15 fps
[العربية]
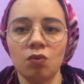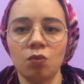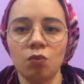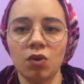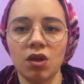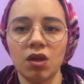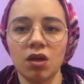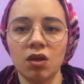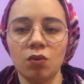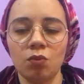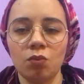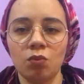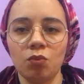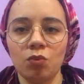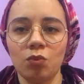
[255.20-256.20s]

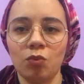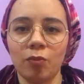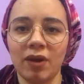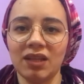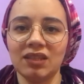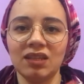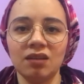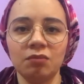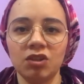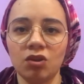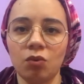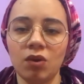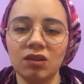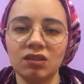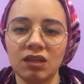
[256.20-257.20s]
وبعدين لما
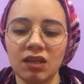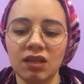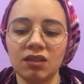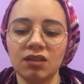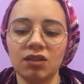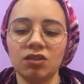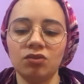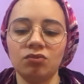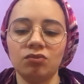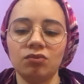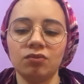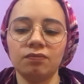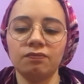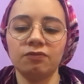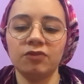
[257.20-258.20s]
دورت لقيت انه
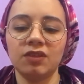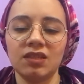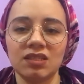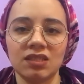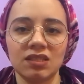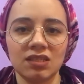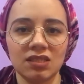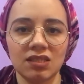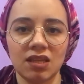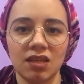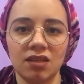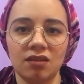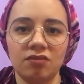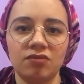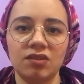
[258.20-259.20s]
في ناس كتير
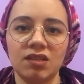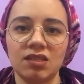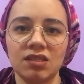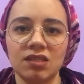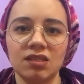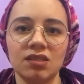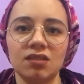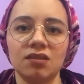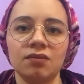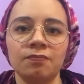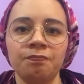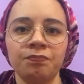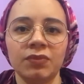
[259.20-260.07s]
زيي في ناس كتير